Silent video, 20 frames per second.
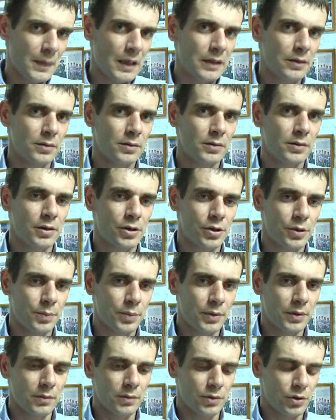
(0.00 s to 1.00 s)
Ну, это наш
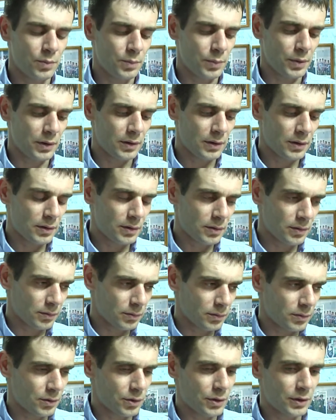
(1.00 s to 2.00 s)
первый чемпионат
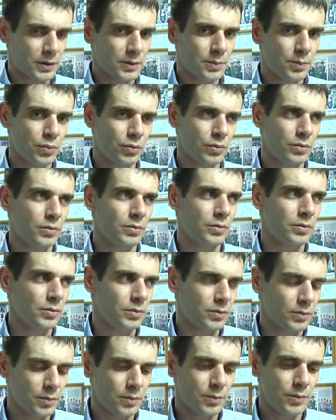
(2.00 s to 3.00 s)
вот сейчас по
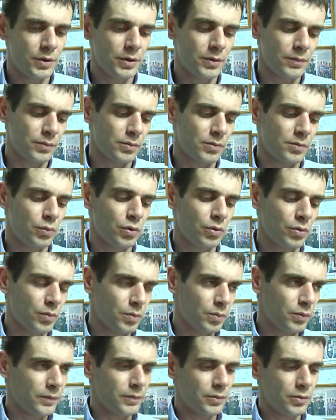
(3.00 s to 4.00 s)
мини-футболу,
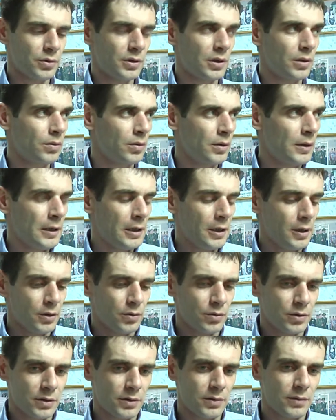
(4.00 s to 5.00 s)
по футзалу.
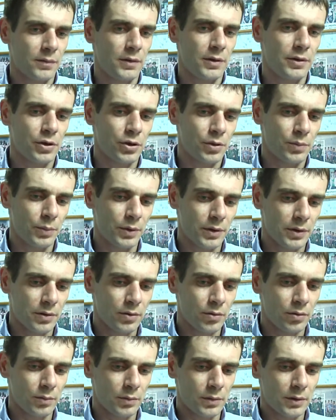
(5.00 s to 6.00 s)
То есть в дальнейшем
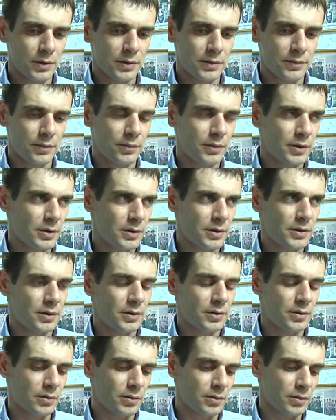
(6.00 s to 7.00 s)
планируем
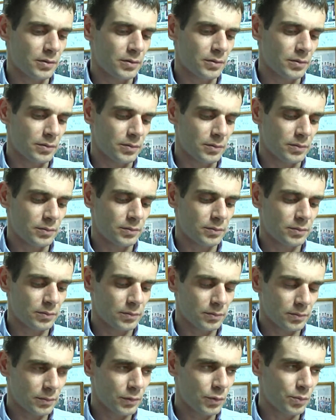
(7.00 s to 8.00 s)
развивать э,
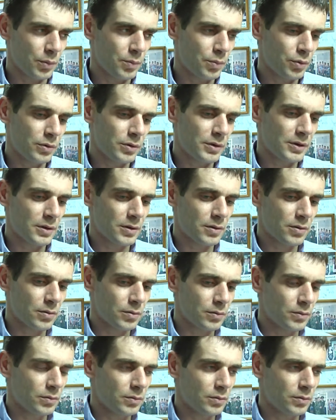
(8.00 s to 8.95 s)
ну, популяризацию